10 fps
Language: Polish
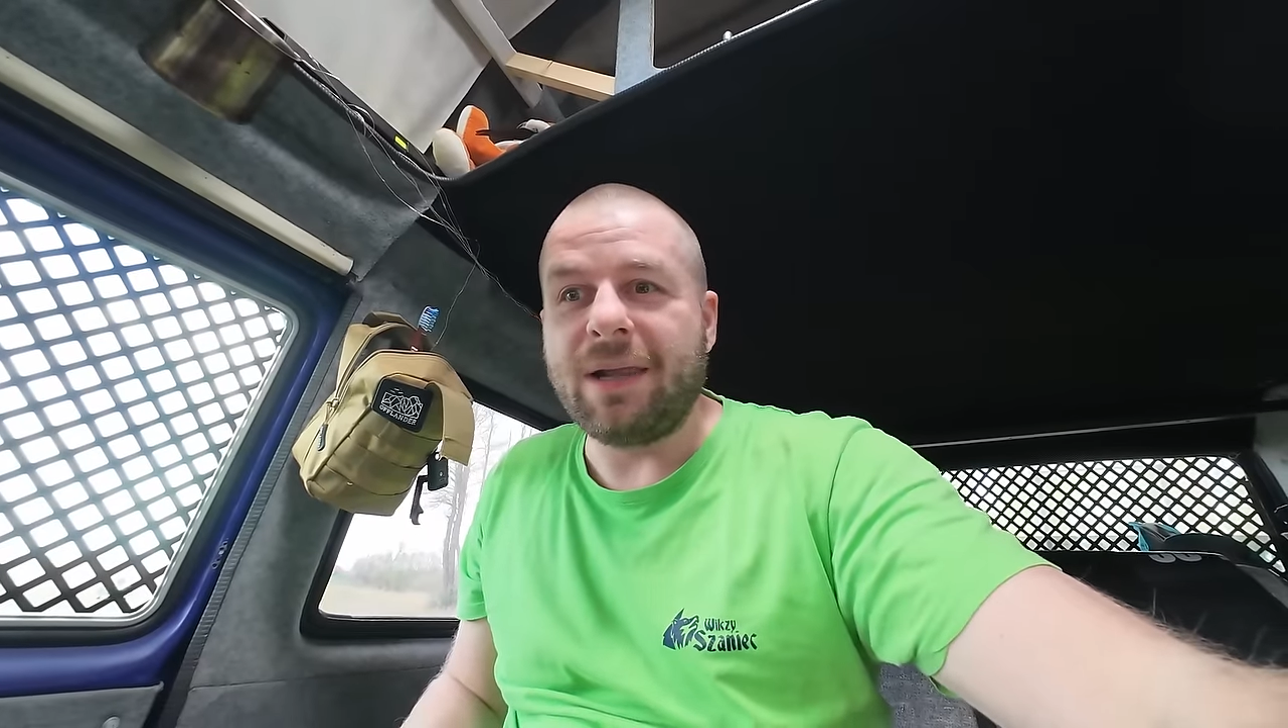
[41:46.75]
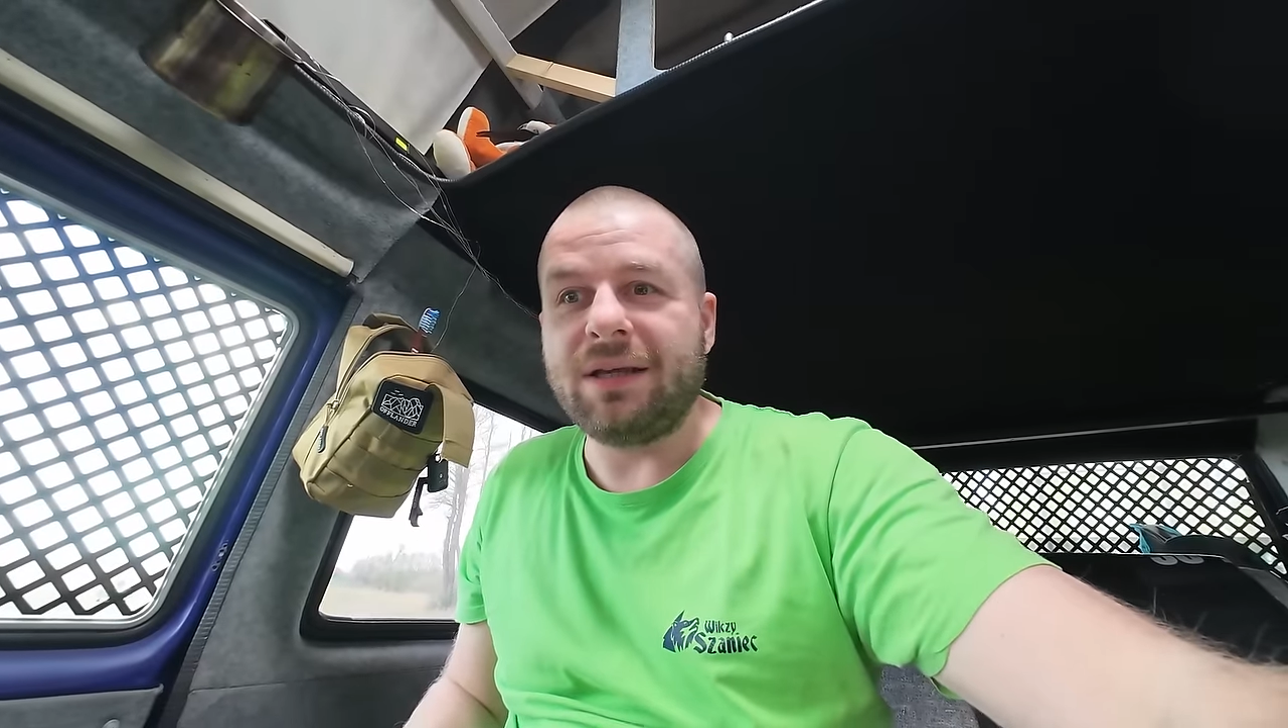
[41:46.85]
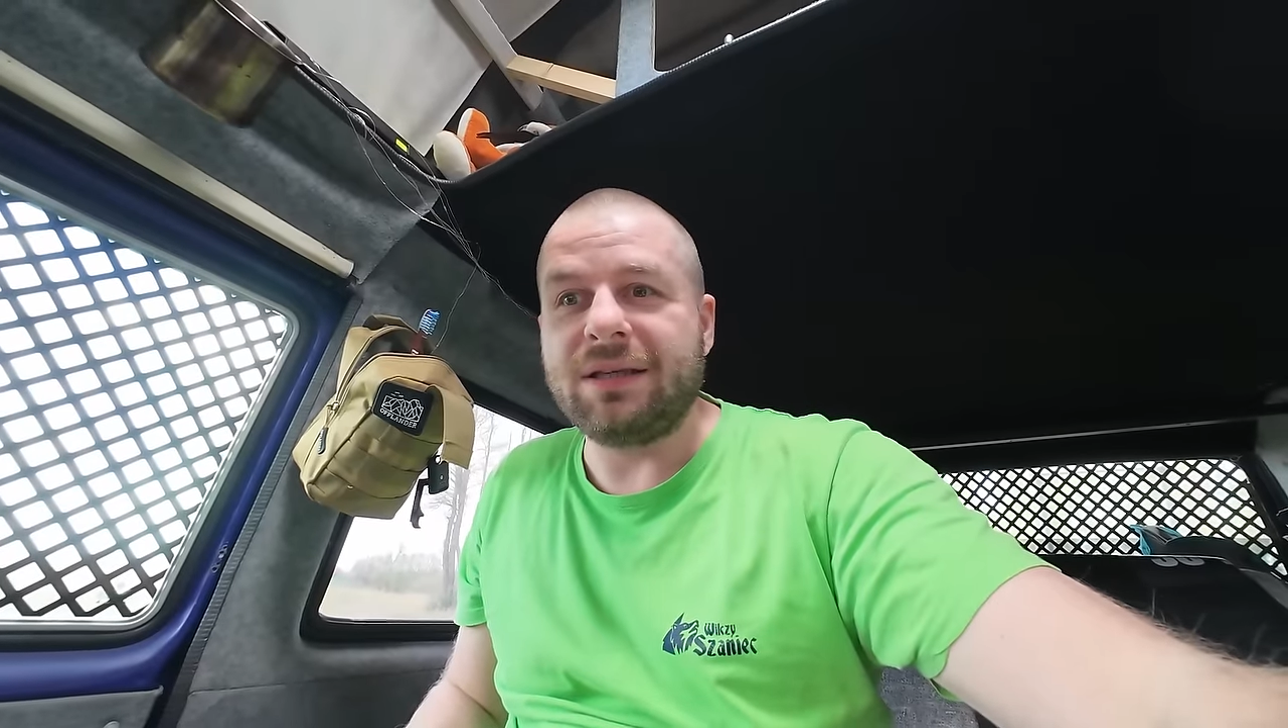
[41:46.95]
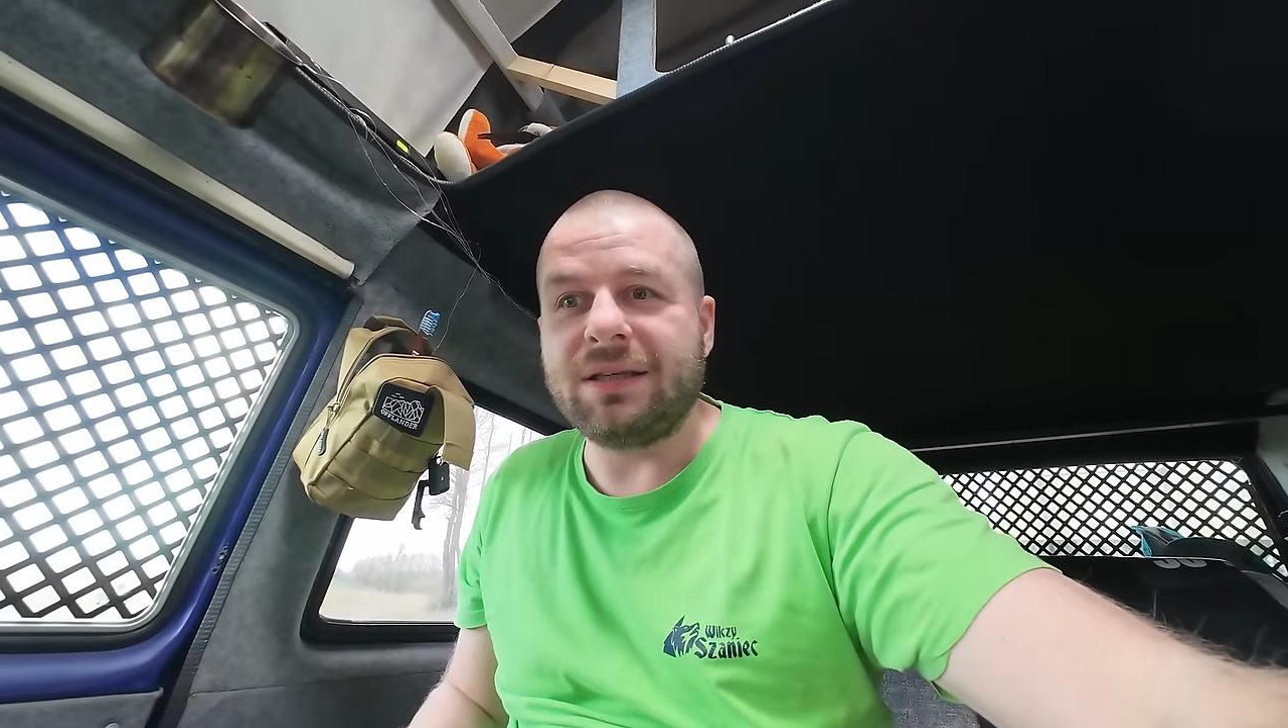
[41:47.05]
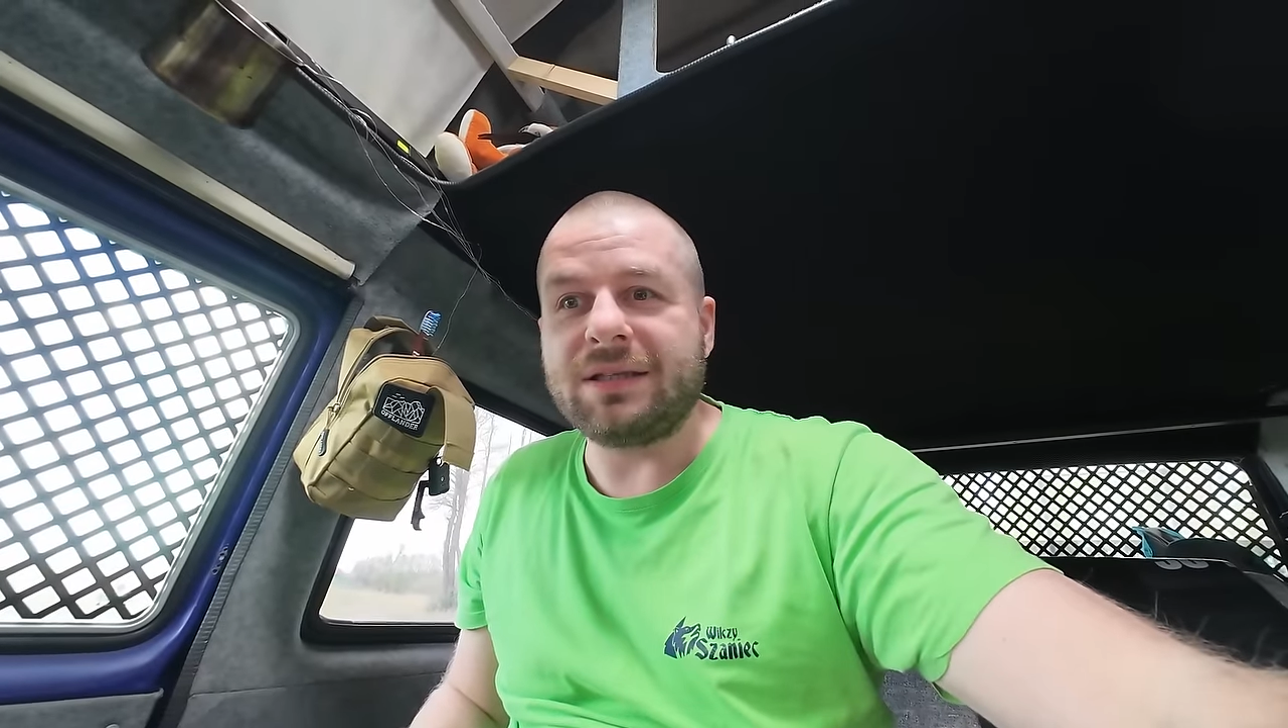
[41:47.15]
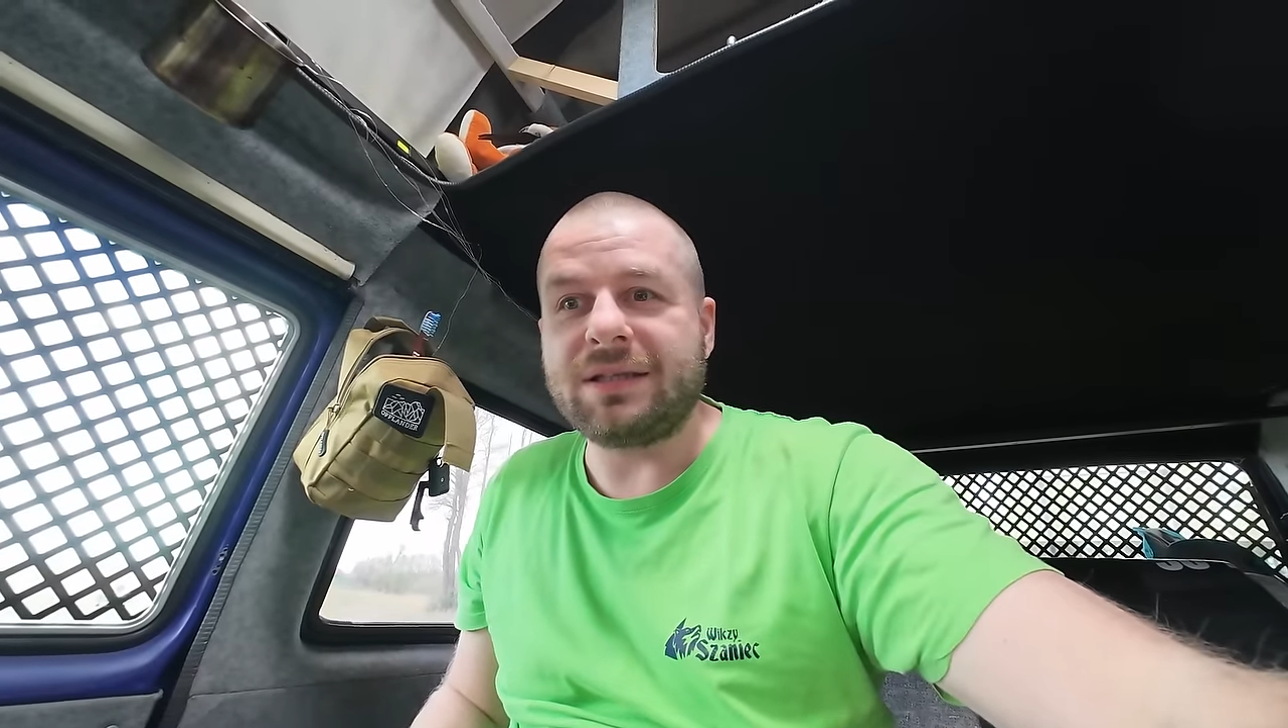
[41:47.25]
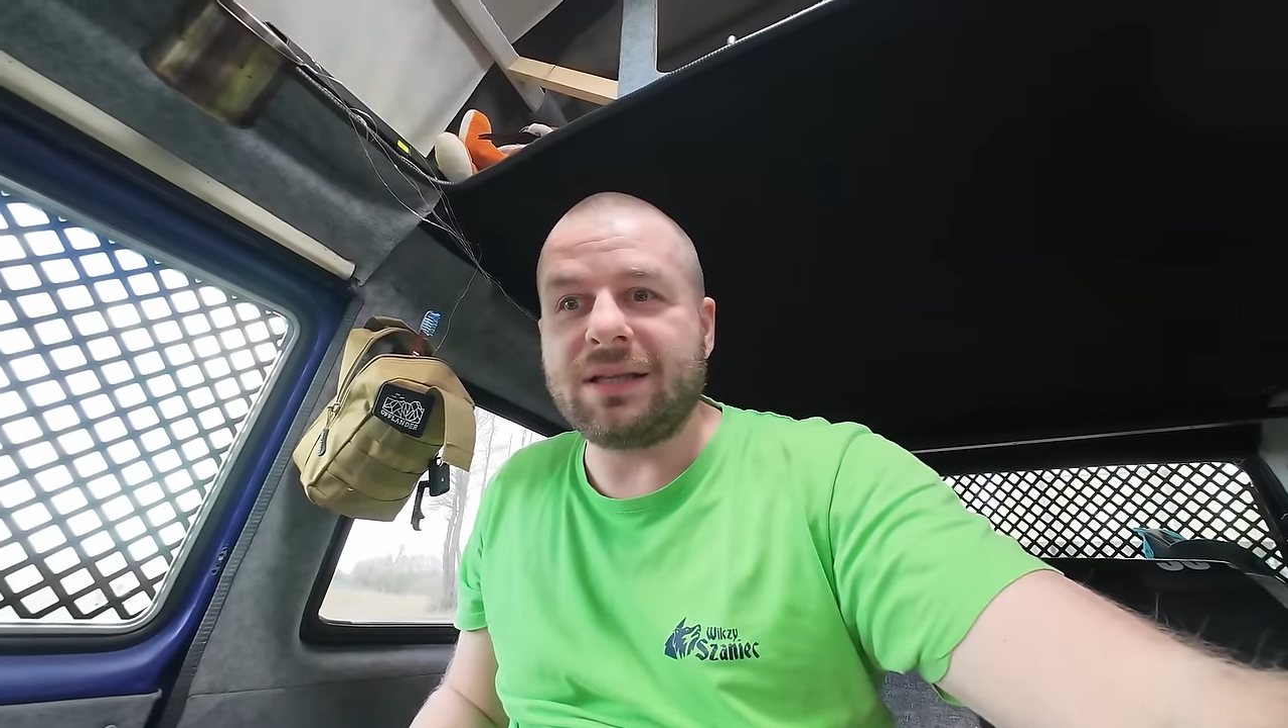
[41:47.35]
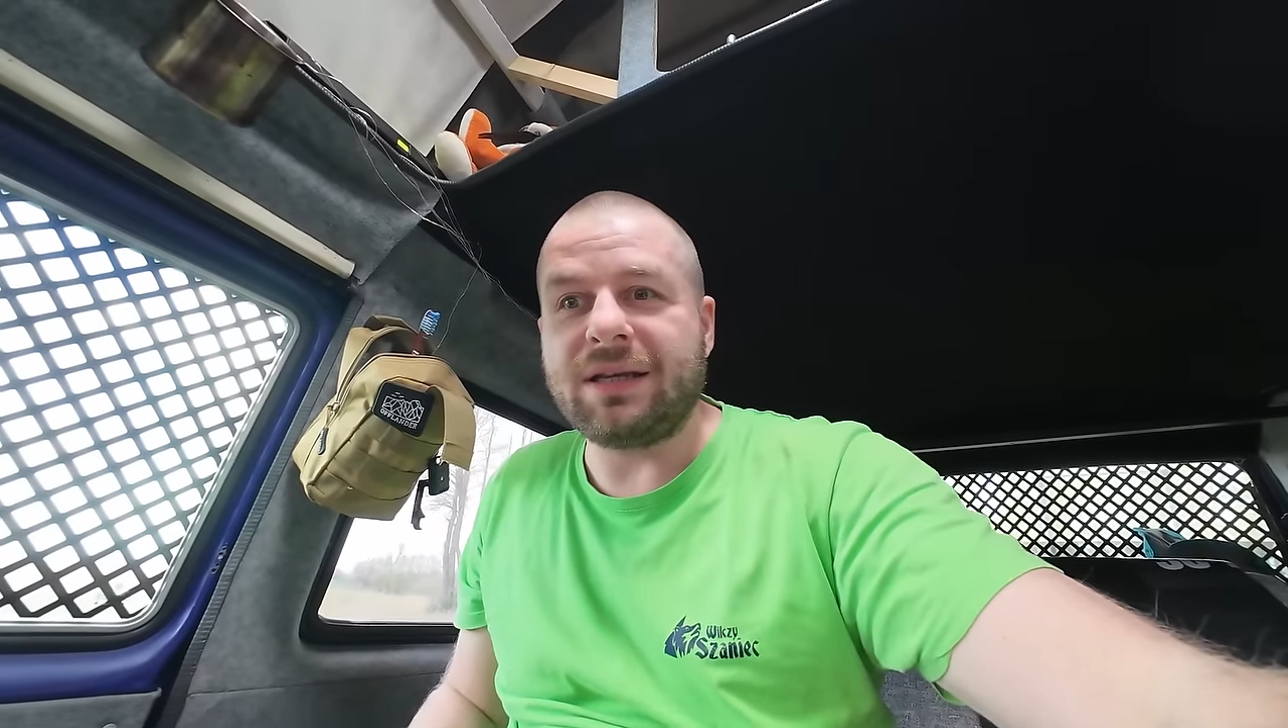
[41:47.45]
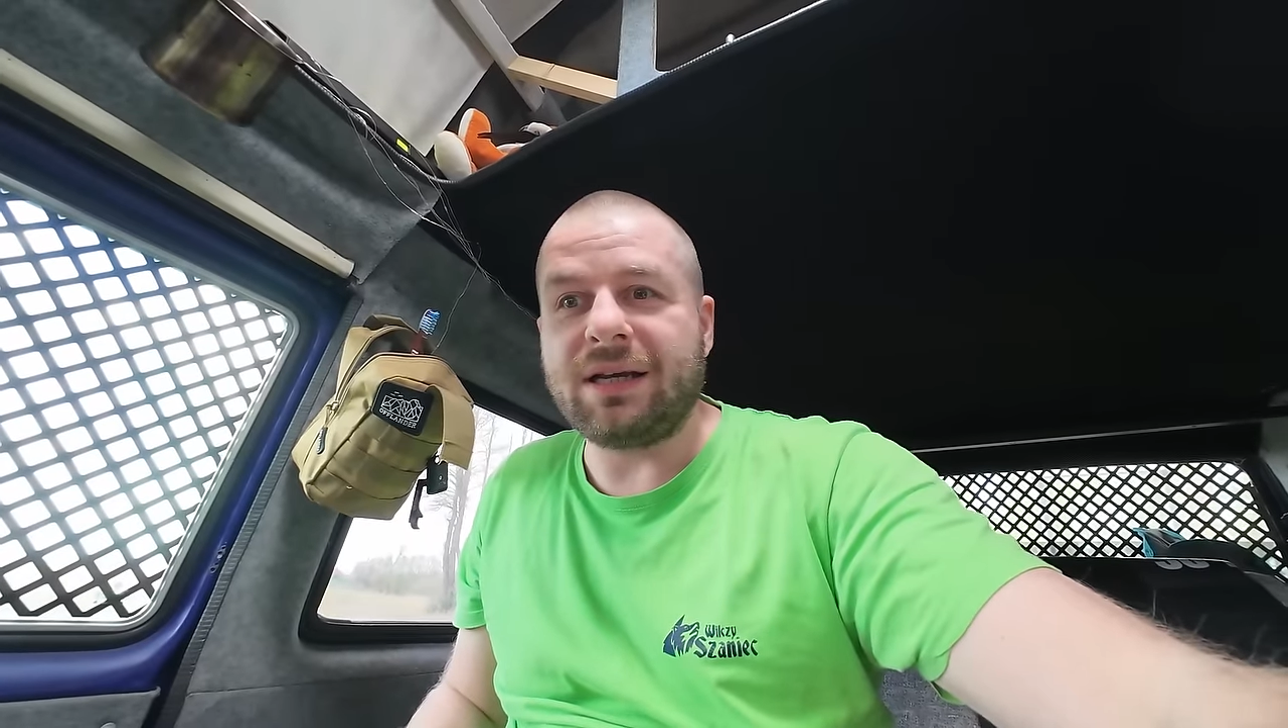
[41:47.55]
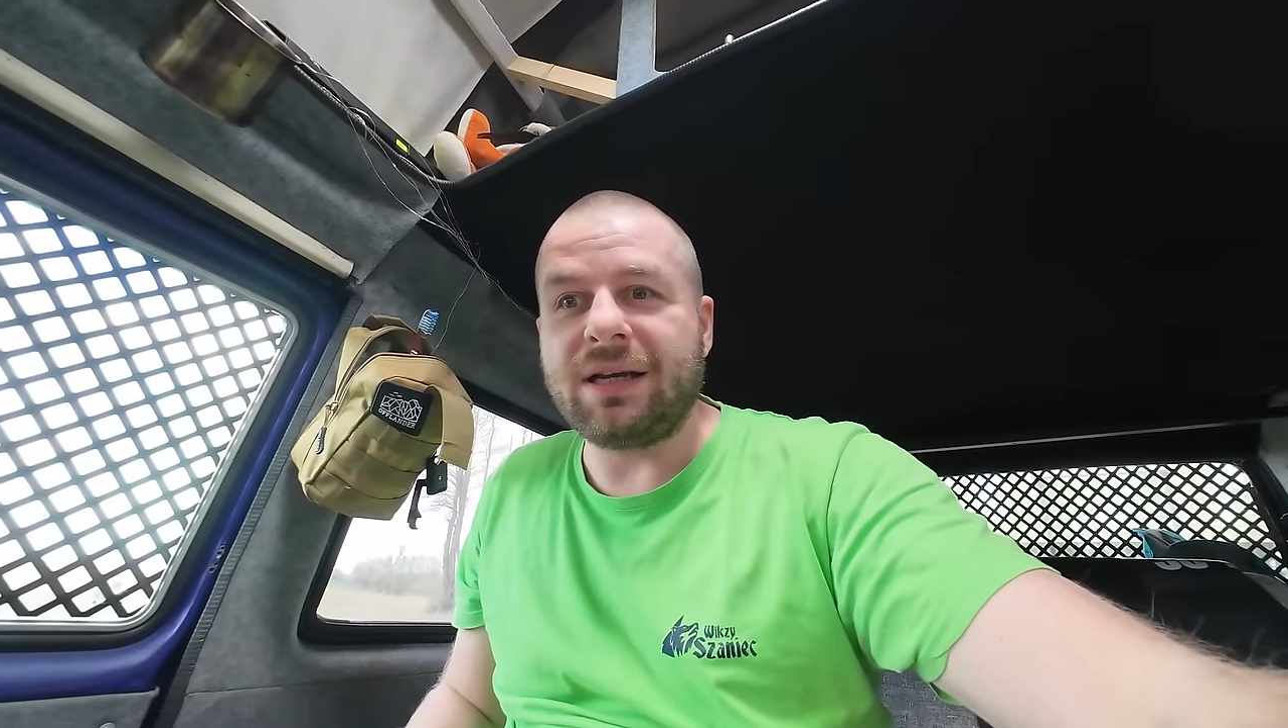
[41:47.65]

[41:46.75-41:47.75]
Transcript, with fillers: e, niestety,